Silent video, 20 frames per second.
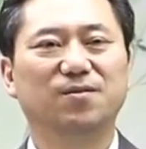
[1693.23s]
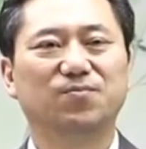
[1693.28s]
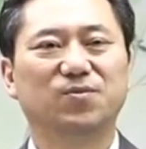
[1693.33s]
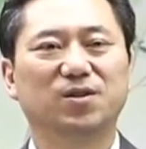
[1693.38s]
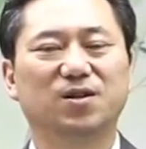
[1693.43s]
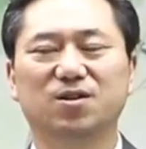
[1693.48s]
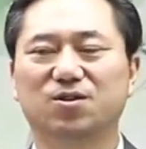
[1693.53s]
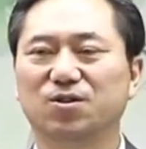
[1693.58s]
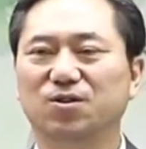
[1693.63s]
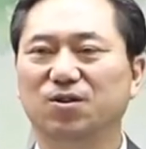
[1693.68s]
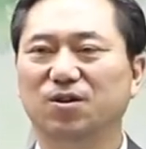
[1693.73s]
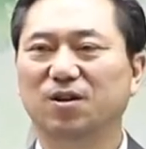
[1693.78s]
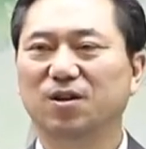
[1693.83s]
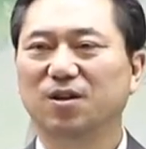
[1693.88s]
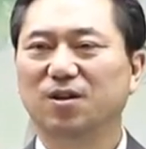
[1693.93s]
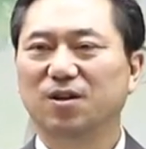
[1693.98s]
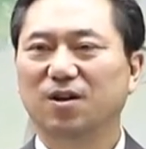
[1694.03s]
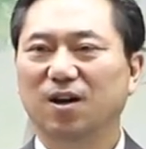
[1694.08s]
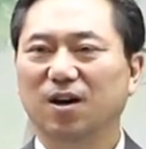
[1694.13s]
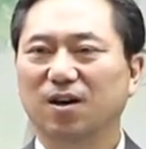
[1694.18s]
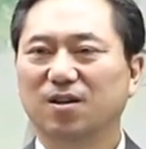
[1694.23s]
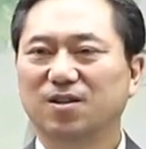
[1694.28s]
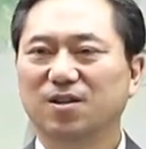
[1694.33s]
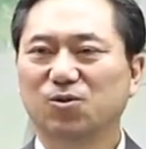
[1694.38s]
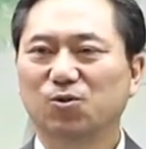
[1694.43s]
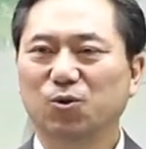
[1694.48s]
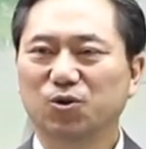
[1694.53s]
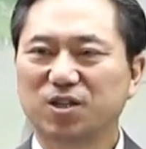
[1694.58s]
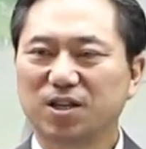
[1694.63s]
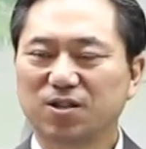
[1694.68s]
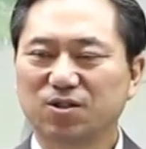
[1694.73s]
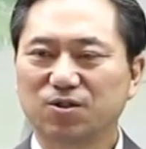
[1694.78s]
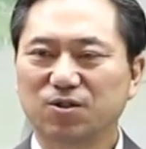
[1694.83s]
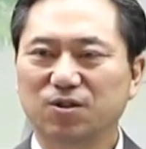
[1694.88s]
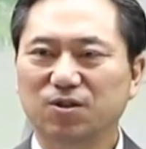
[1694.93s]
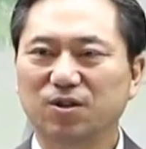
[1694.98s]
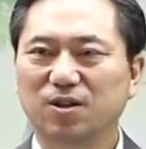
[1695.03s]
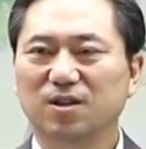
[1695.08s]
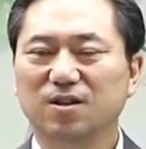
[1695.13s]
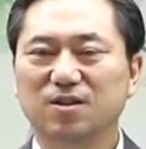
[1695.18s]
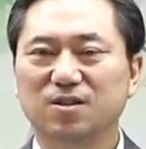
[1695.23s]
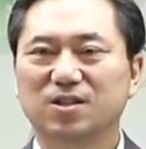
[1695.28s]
그래서 아, 그곳에서